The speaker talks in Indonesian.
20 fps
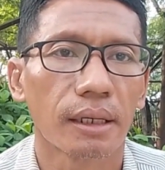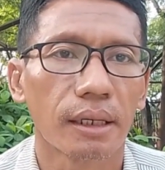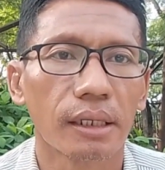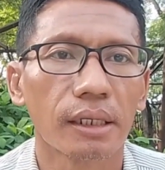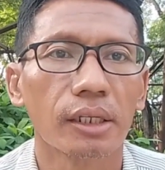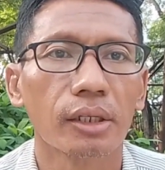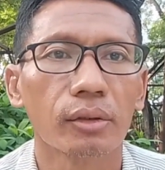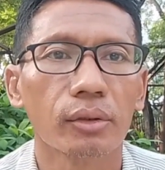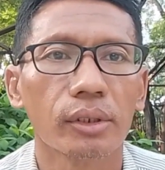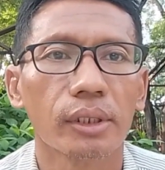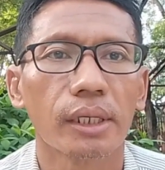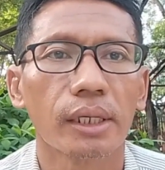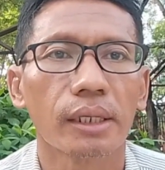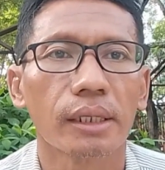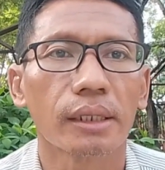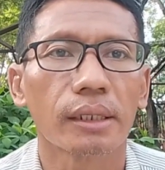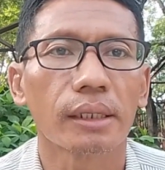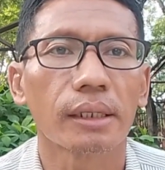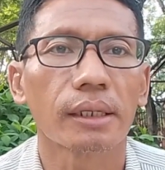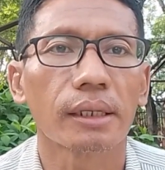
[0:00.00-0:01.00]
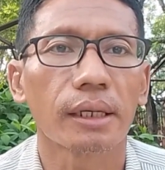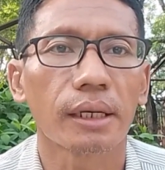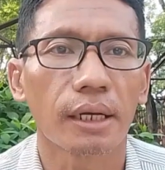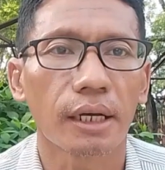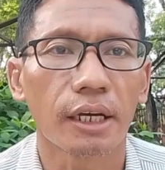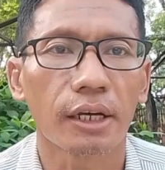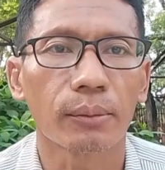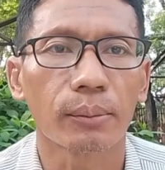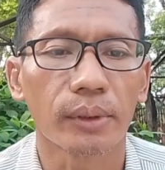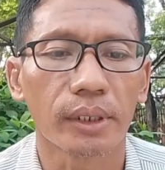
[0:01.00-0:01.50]
Haleluya,
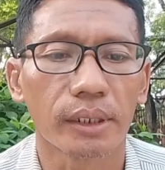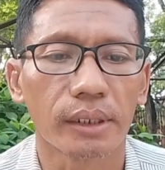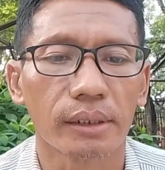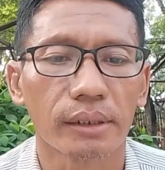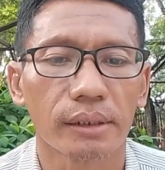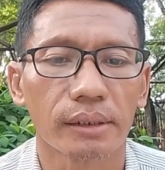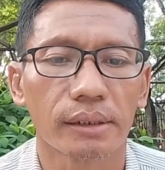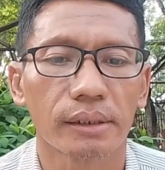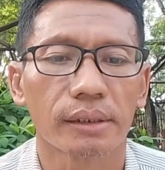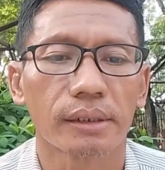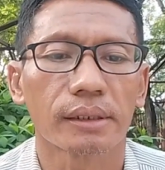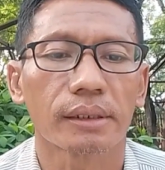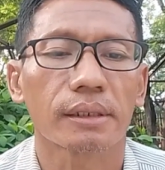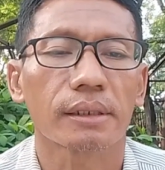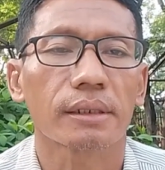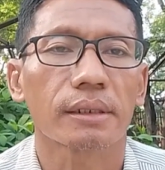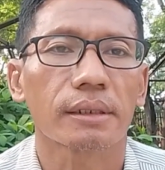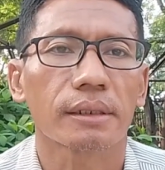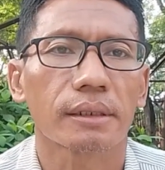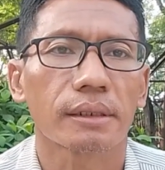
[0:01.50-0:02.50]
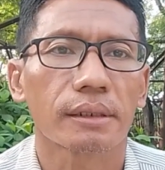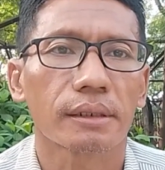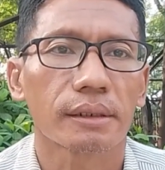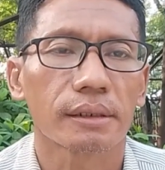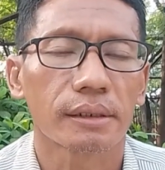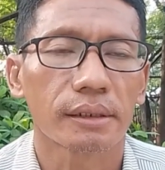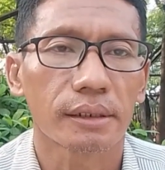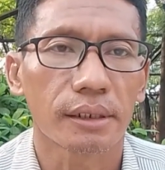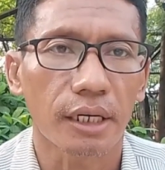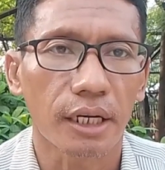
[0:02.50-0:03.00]
amin.
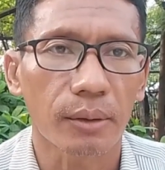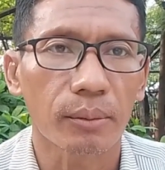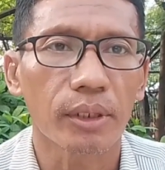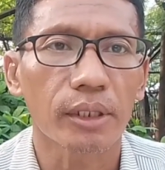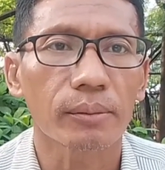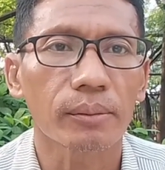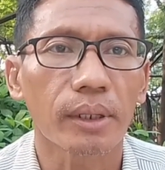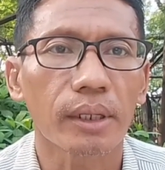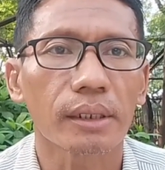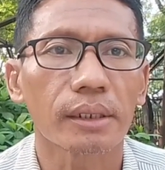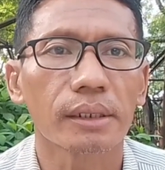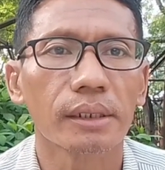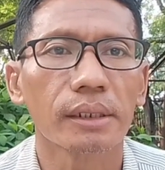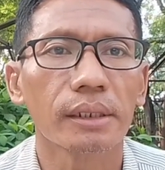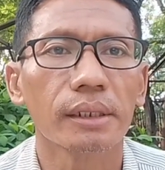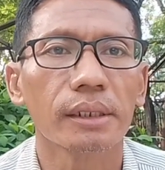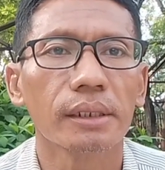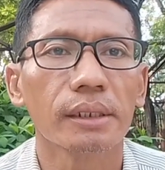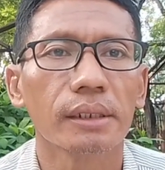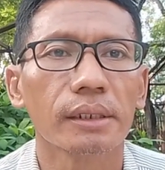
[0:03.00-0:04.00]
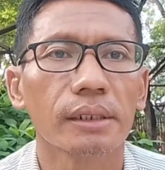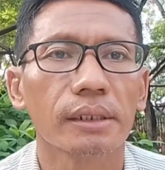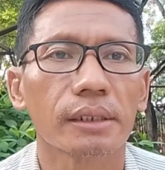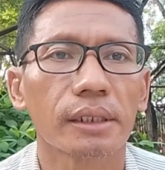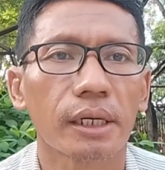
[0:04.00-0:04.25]
Selamat pagi,